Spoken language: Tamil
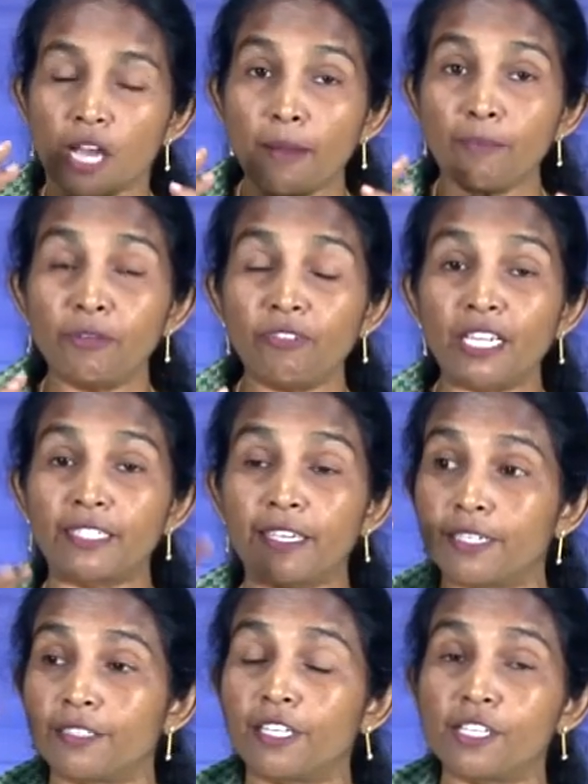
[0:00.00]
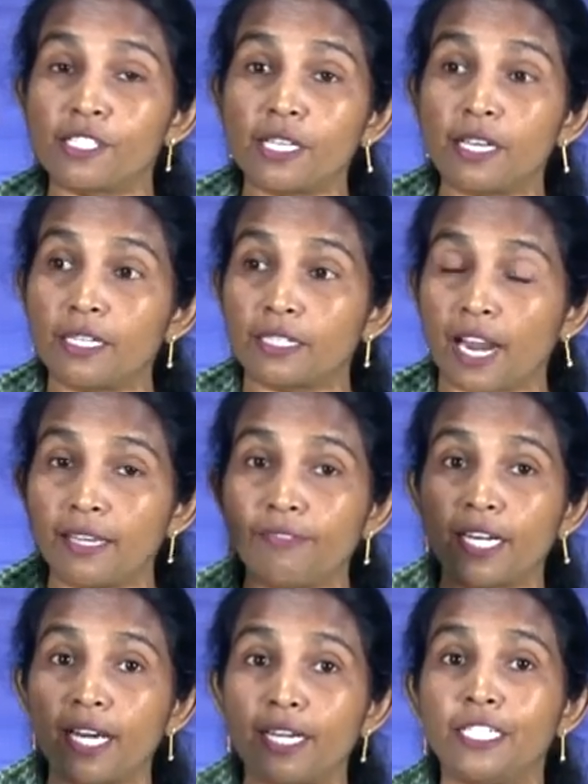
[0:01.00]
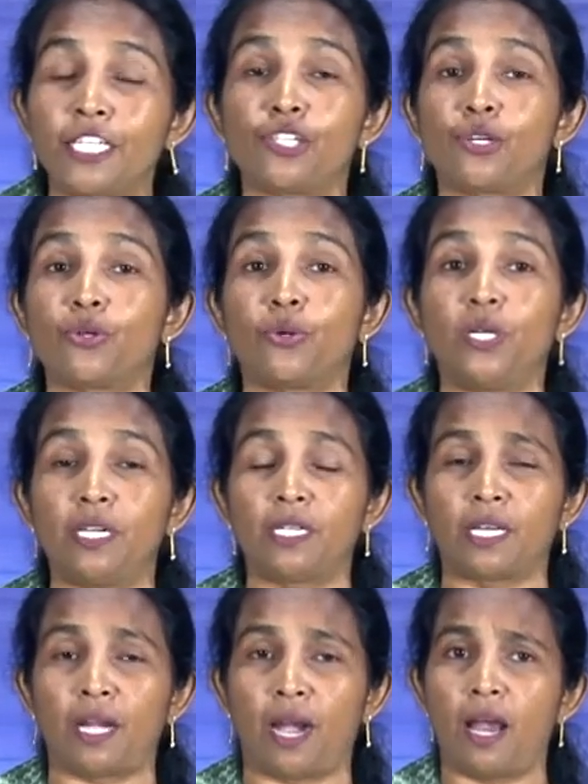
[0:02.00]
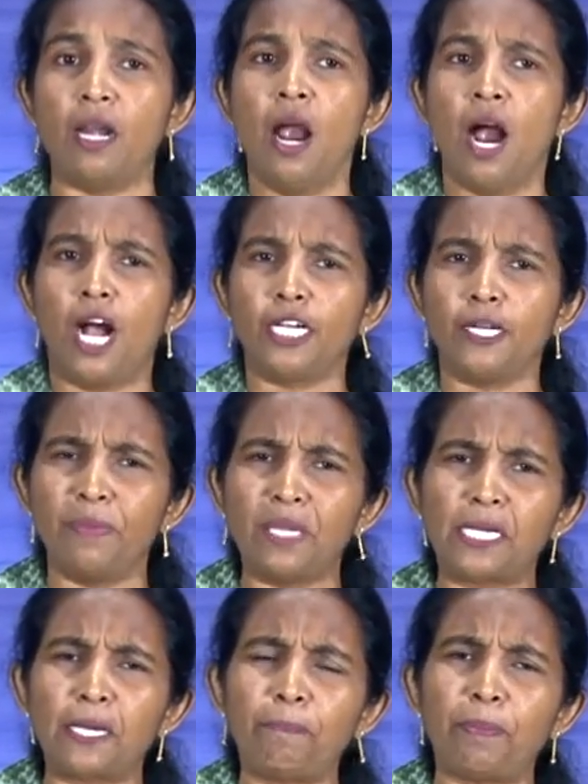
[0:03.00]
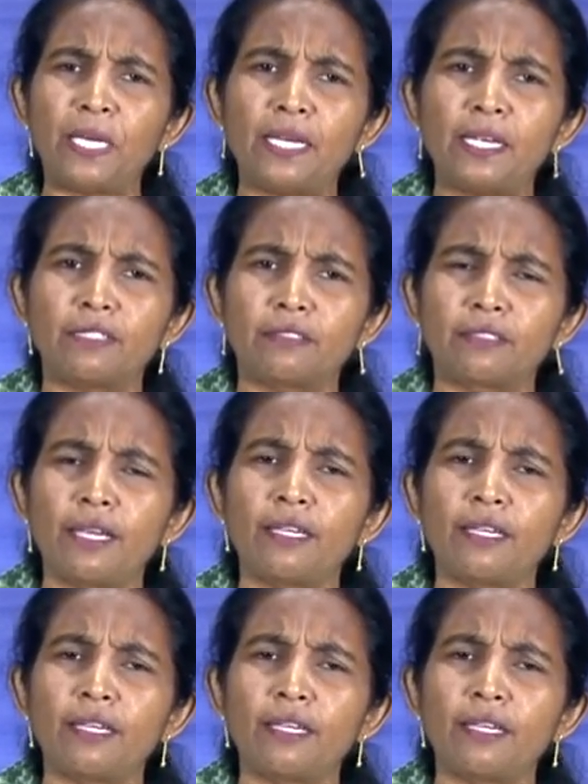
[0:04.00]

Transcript: சாமுவேல் தீர்க்கதரிசி தலைவனா நின்று கொண்டிருக்கிறார் அங்க மிகப்பெரிய